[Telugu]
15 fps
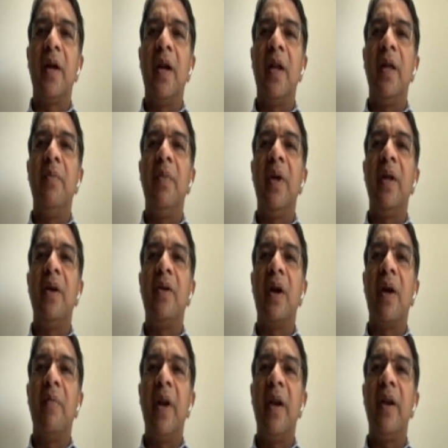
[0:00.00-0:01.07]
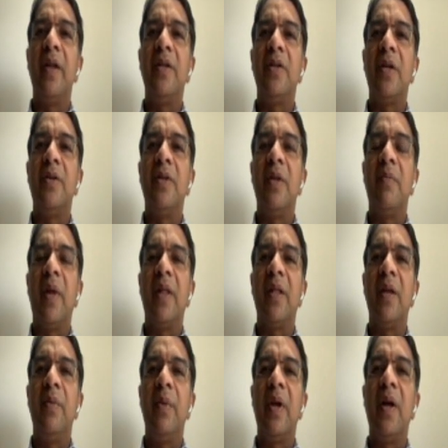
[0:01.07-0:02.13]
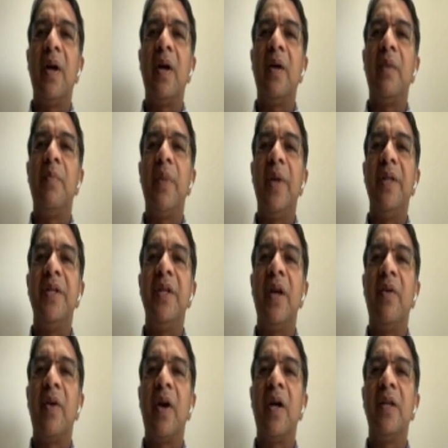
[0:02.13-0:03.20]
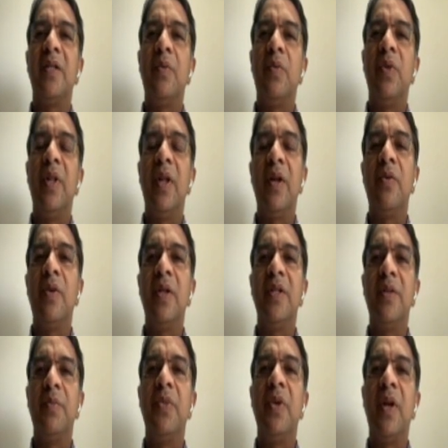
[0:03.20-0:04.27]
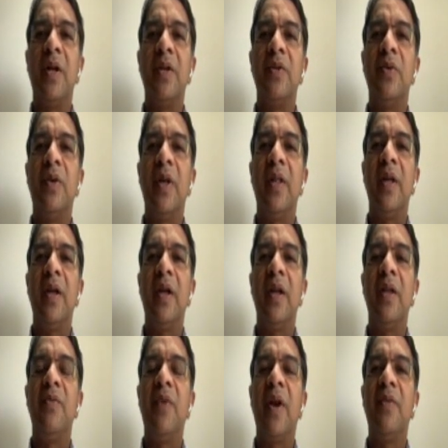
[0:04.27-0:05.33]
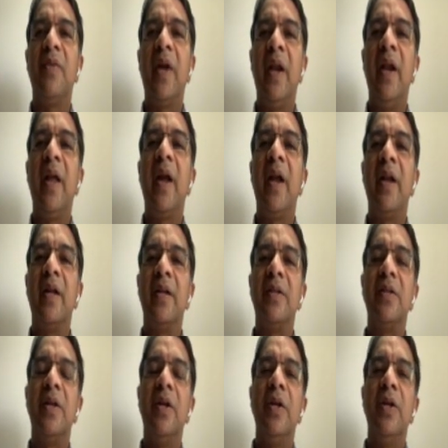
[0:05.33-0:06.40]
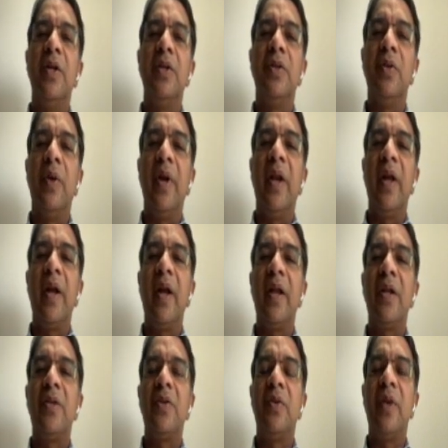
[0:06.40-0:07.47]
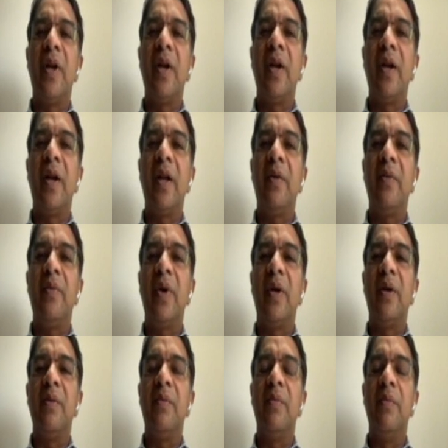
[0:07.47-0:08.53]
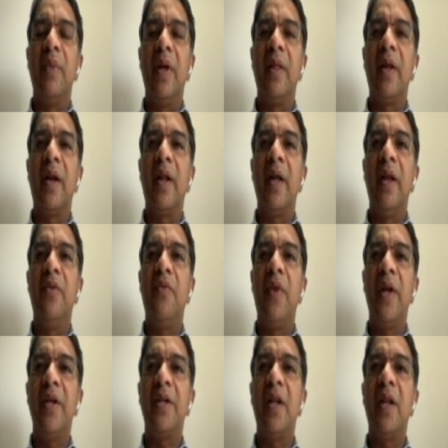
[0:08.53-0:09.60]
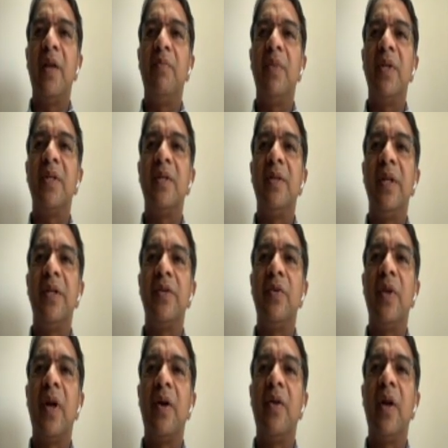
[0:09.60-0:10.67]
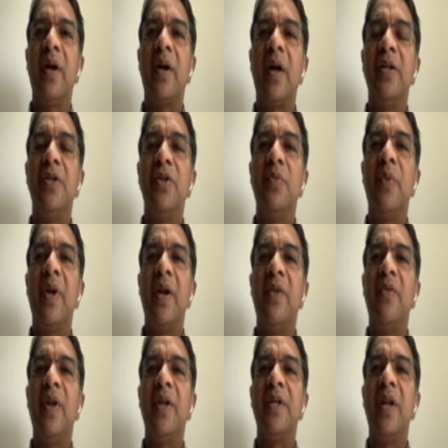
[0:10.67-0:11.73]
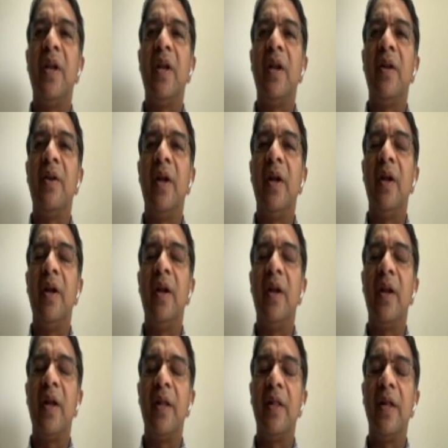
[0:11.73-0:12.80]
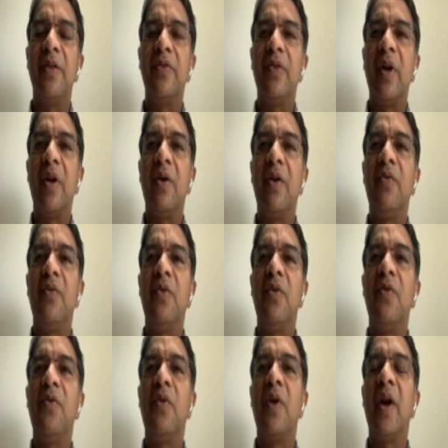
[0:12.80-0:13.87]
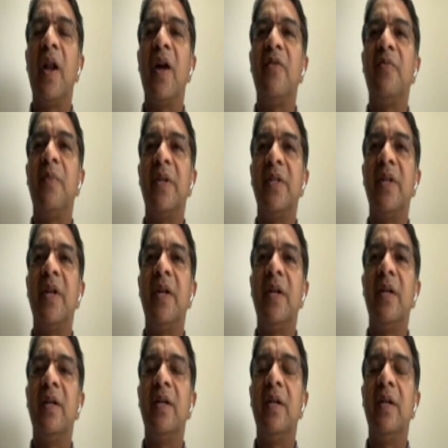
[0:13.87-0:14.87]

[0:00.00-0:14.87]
కానీ మీరు కమెంటరీ చదివితే మాత్రం ఇంకా పెంచే అవకాశం ఉందని కూడా చెప్తున్నారు సో అది ఇట్స్ వన్ ఆఫ్ ద ఇండికేటర్స్ సో ఇండికేటర్స్ తోటి ఏంటంటే ఎందుకంటే ఇన్ఫ్లేషన్ నంబర్స్ తీసుకున్నా కూడా కన్స్యూమర్ ఇన్ఫ్లేషన్ తీసుకున్నా కూడా ఫోర్ ఫోర్ అండ్ హాఫ్ పర్సెంట్